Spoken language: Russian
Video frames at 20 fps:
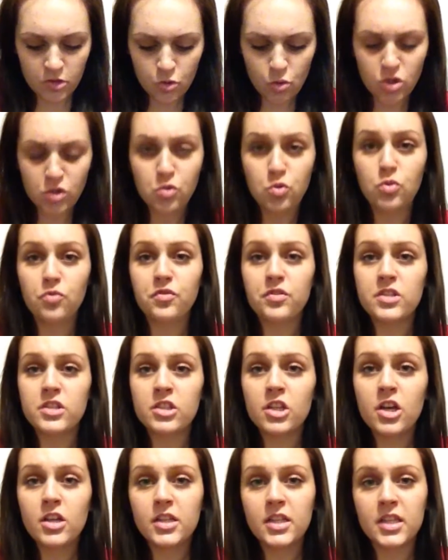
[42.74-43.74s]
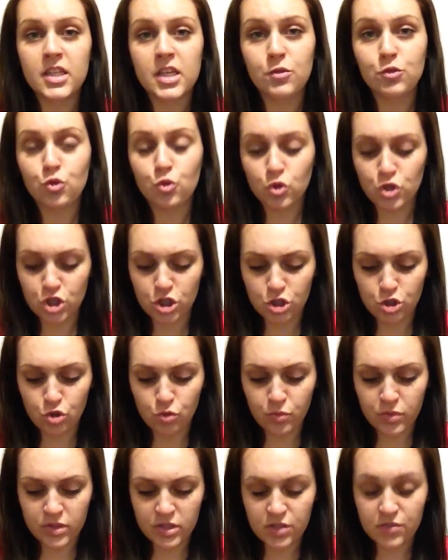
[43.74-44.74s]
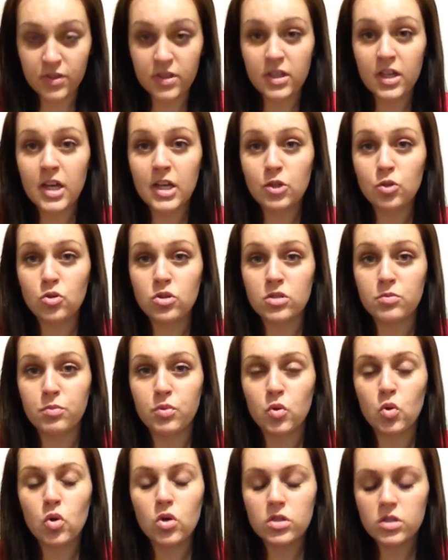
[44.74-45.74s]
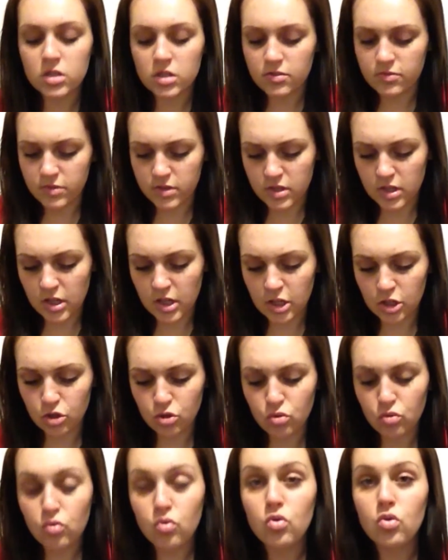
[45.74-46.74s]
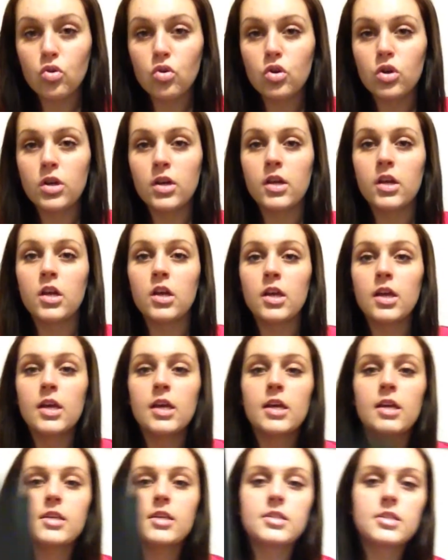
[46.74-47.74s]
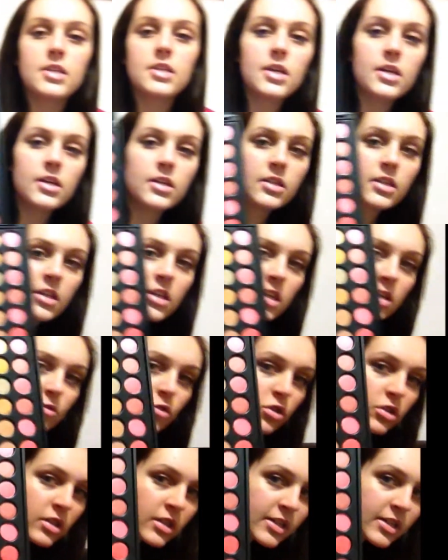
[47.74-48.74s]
Сколько цветов не знаю, это такие вот очень теплые цвета, то есть бронзовый, золотой, серый, такие вот